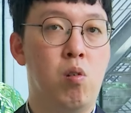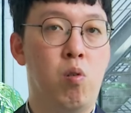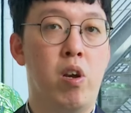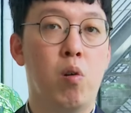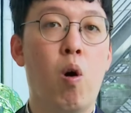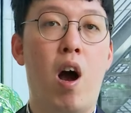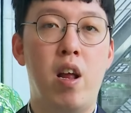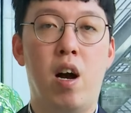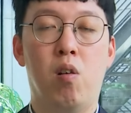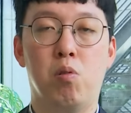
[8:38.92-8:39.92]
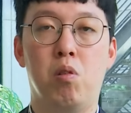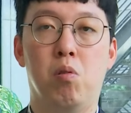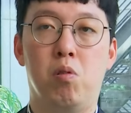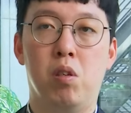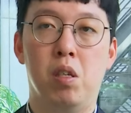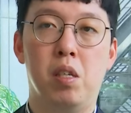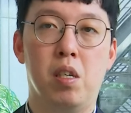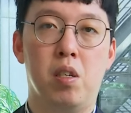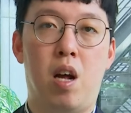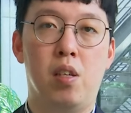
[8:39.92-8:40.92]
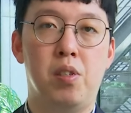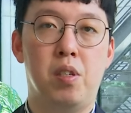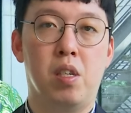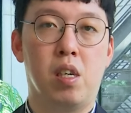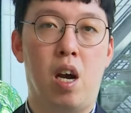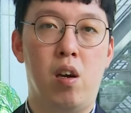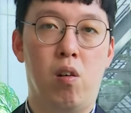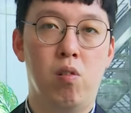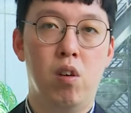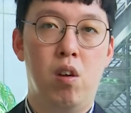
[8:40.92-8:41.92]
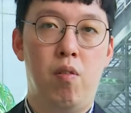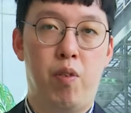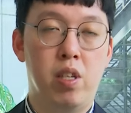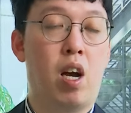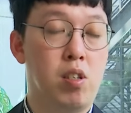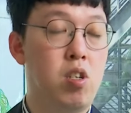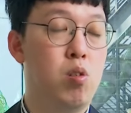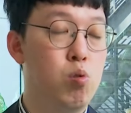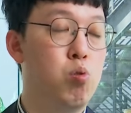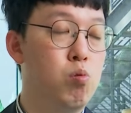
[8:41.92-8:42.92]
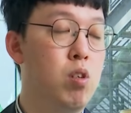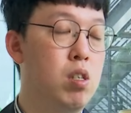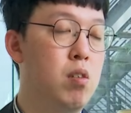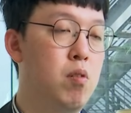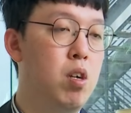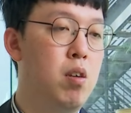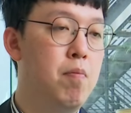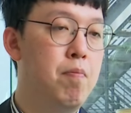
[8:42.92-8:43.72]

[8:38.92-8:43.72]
毁坏了，好，所以我觉得这个是他自己应该要非常清楚的，对。